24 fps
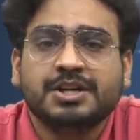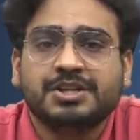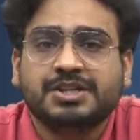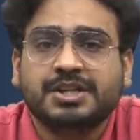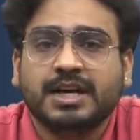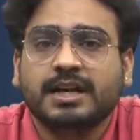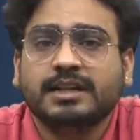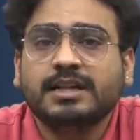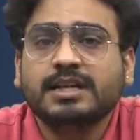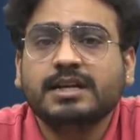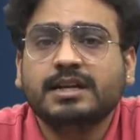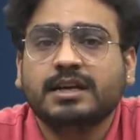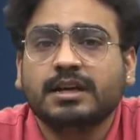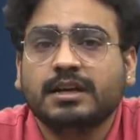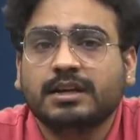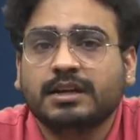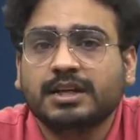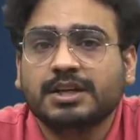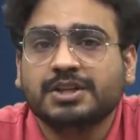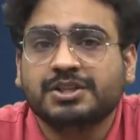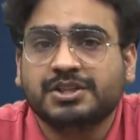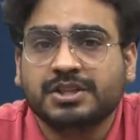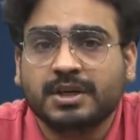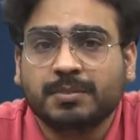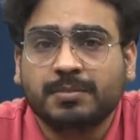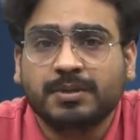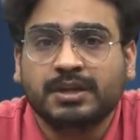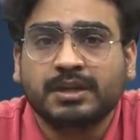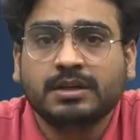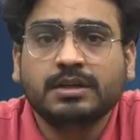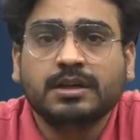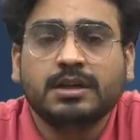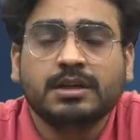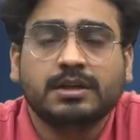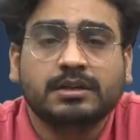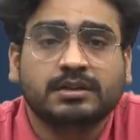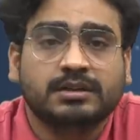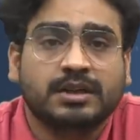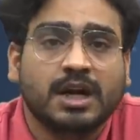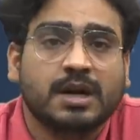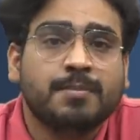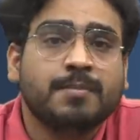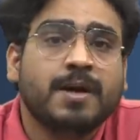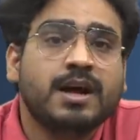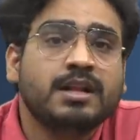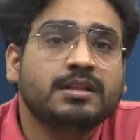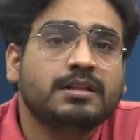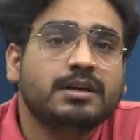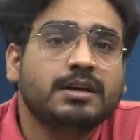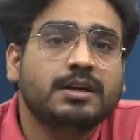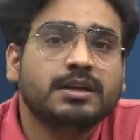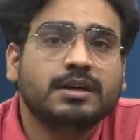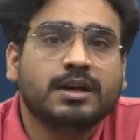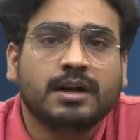शादी करके जबरन धर्मांतरण